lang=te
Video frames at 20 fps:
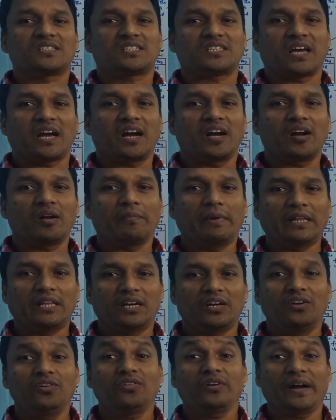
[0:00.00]
సెకండ్
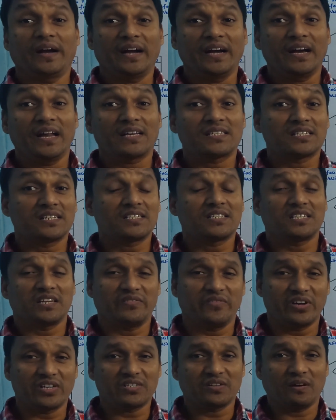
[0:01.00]
మెథడ్ ఇండెక్స్డ్
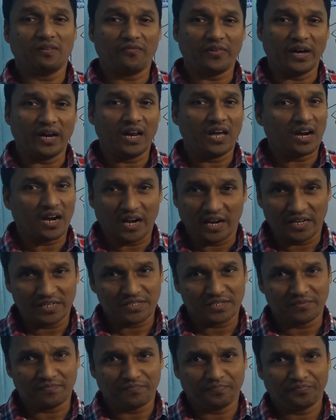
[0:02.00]
సీక్వెన్షియల్ ఫైల్
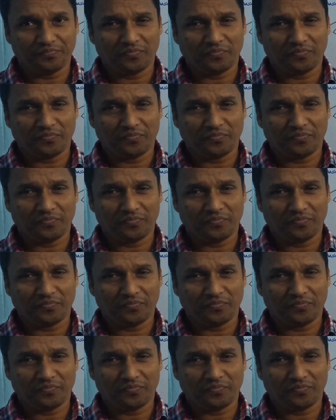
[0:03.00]
ఆర్గనైజేషన్